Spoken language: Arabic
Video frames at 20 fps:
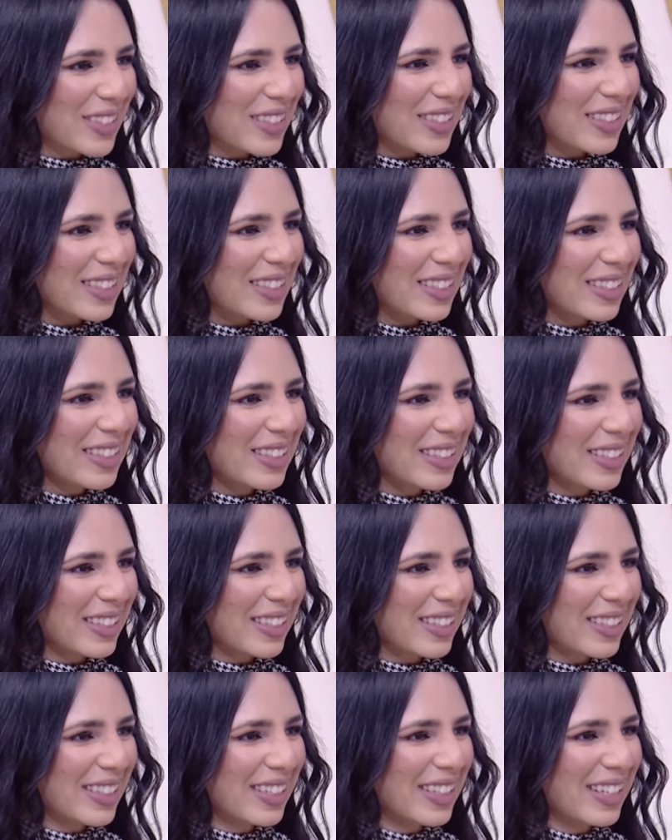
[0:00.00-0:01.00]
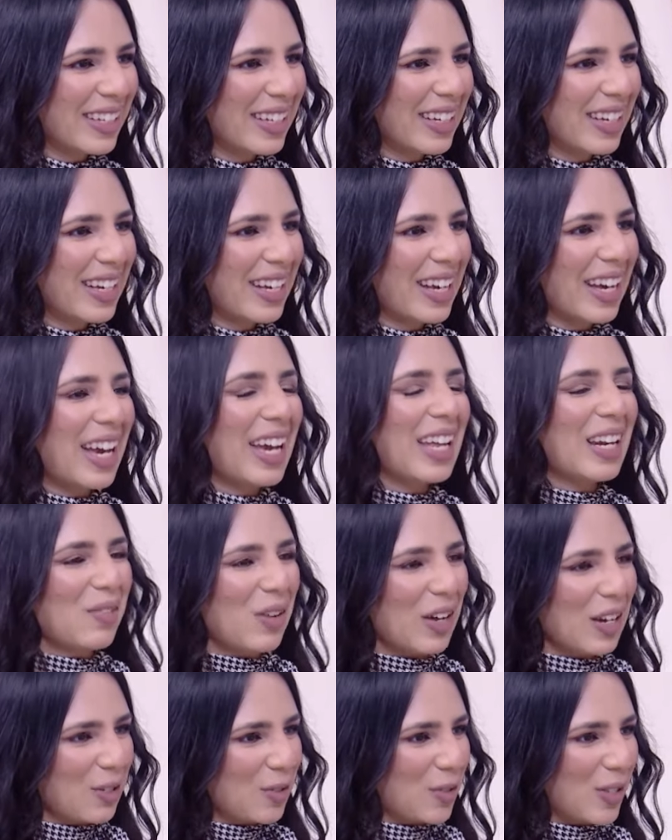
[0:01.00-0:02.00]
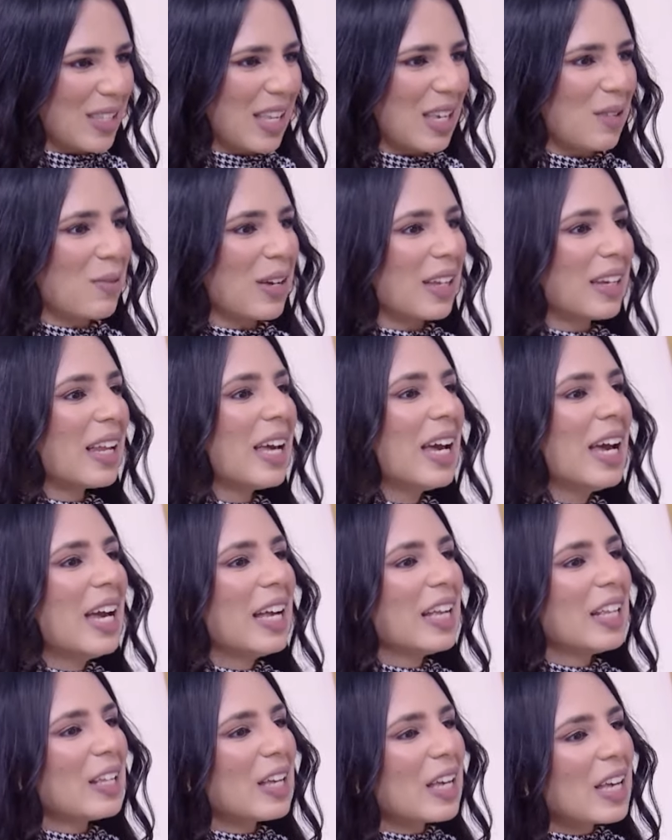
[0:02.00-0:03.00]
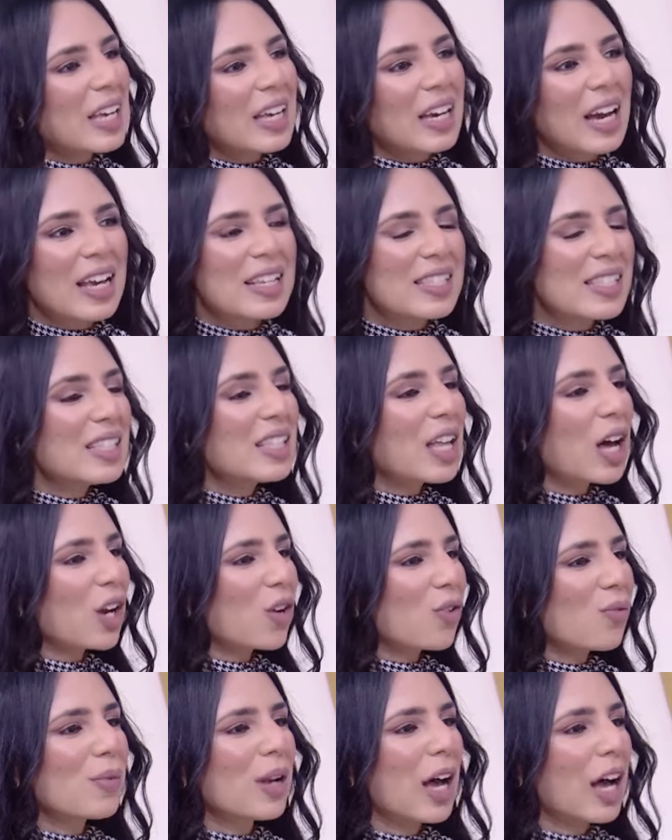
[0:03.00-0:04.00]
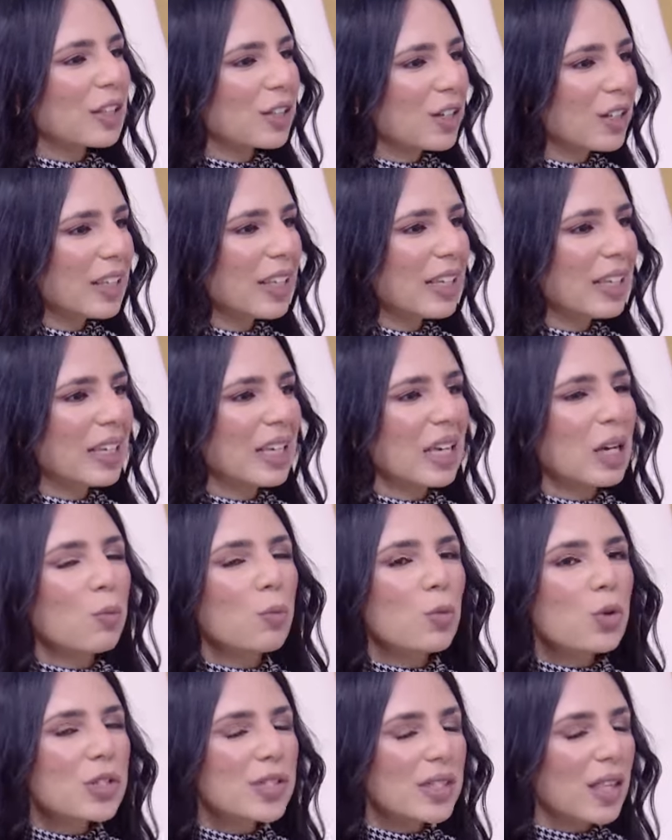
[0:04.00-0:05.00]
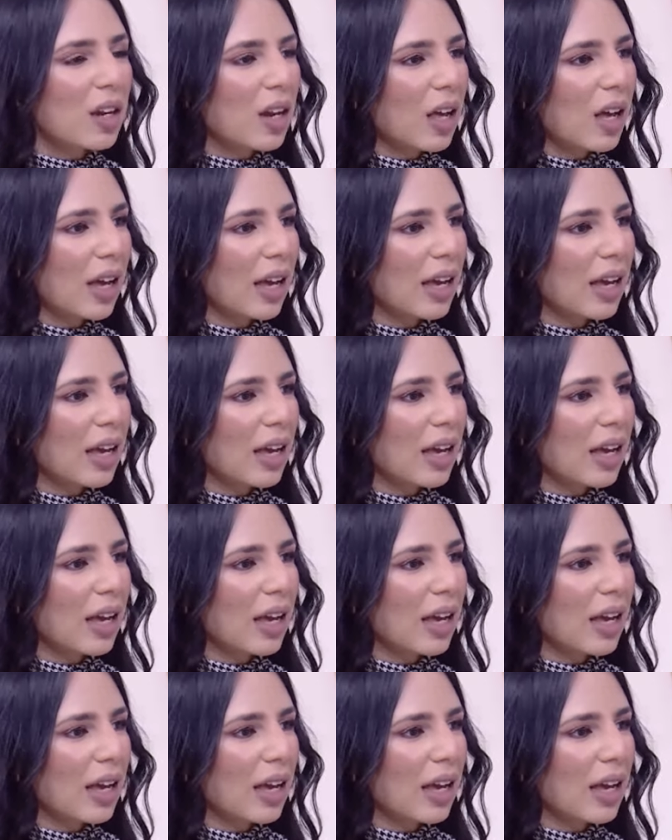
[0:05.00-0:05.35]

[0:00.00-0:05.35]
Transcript: بخير وسعاده حبيبتي اهلا بحضرتك استاذه ايمان آه عايزين نعرف من حضرتك مصطلح